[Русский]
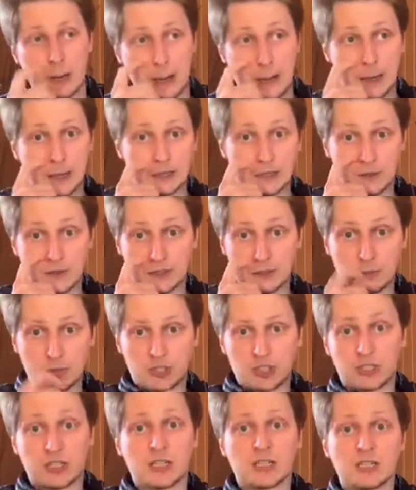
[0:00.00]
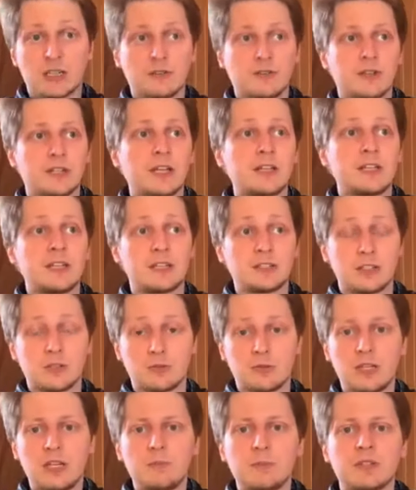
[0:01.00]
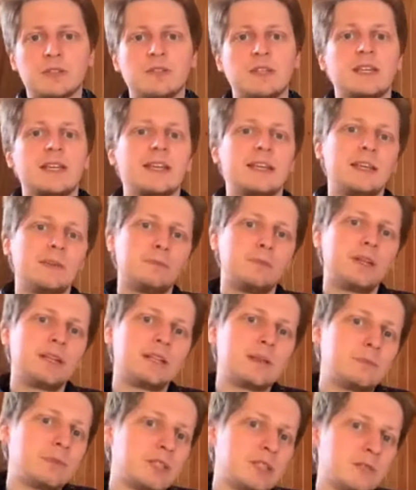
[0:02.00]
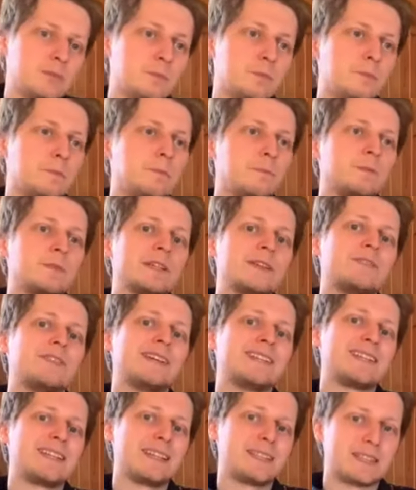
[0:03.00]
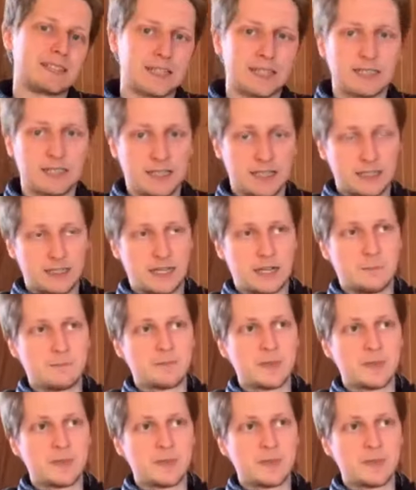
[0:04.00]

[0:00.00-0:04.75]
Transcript: соответственно, «Бочесарайский фонтан», некоторые другие произведения, они были написаны в 30-х годах.